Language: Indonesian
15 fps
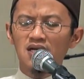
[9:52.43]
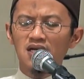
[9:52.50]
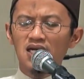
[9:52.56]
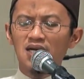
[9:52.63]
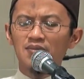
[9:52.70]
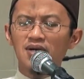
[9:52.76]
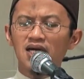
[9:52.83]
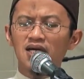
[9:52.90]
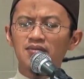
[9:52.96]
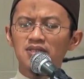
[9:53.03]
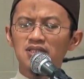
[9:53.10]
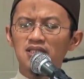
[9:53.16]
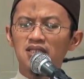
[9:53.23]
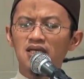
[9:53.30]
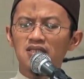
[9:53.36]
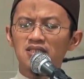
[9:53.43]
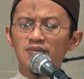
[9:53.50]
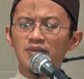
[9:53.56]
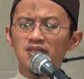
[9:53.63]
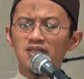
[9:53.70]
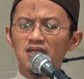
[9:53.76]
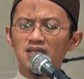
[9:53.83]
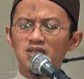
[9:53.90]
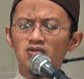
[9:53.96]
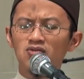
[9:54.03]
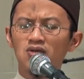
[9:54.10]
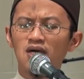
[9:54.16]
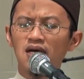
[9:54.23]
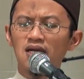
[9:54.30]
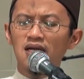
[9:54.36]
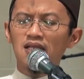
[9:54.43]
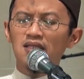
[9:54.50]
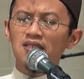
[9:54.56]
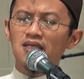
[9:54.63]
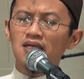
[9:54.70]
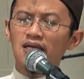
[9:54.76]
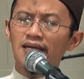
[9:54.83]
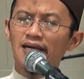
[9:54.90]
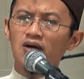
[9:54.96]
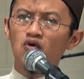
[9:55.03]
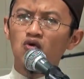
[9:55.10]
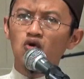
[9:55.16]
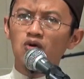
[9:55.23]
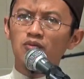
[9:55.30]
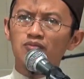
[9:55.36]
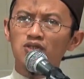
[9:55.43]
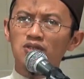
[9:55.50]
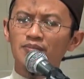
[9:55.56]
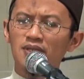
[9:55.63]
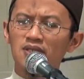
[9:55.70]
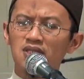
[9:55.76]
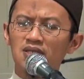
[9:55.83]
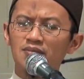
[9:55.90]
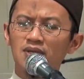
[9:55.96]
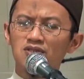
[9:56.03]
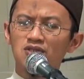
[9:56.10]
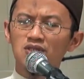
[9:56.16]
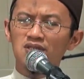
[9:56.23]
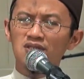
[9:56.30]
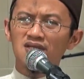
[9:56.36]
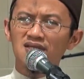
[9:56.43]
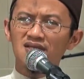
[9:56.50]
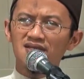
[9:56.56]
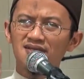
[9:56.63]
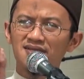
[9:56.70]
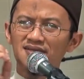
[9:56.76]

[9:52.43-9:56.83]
nah maka masjid yang seperti itu nanti kena hukum seperti masjid ini